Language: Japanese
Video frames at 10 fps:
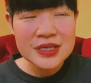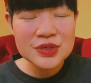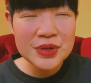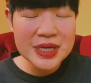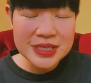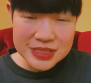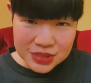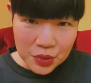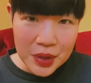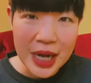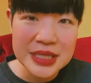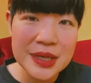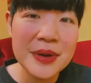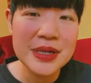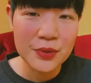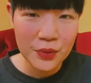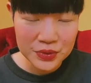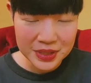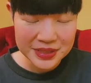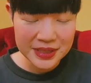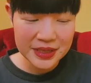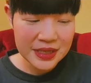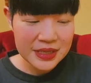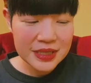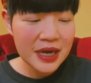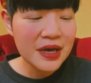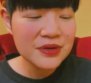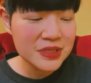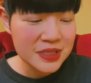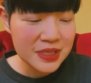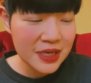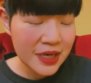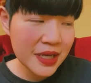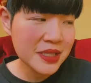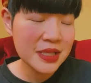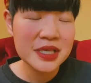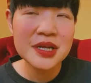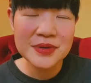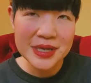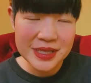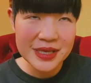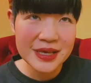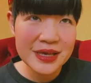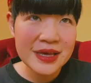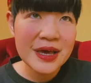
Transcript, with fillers: それがね、すごい頭に残ってて、で、ある日、はってひらめいて、